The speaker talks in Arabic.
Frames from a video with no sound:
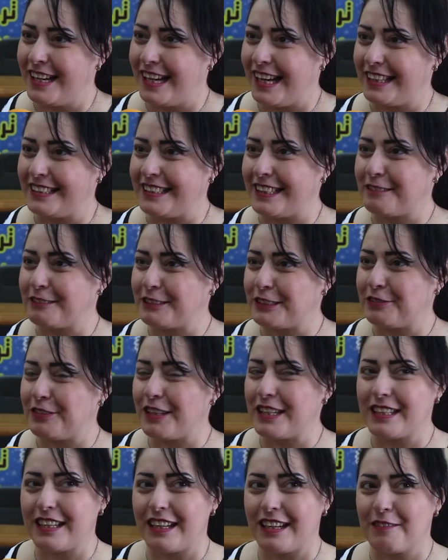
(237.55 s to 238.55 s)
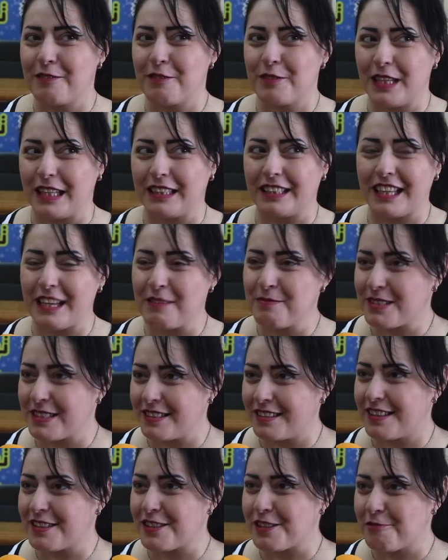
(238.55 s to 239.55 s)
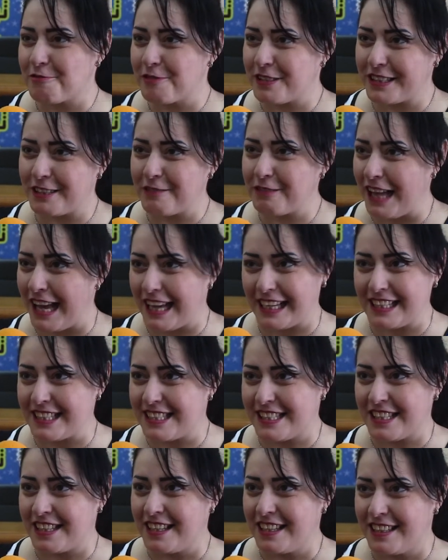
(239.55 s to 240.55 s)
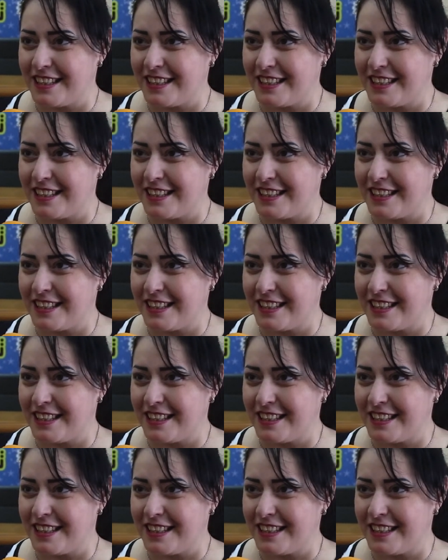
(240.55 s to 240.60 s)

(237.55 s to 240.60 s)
انا كنت فاكره يعني 50 قرش وجنيه والحاجات دي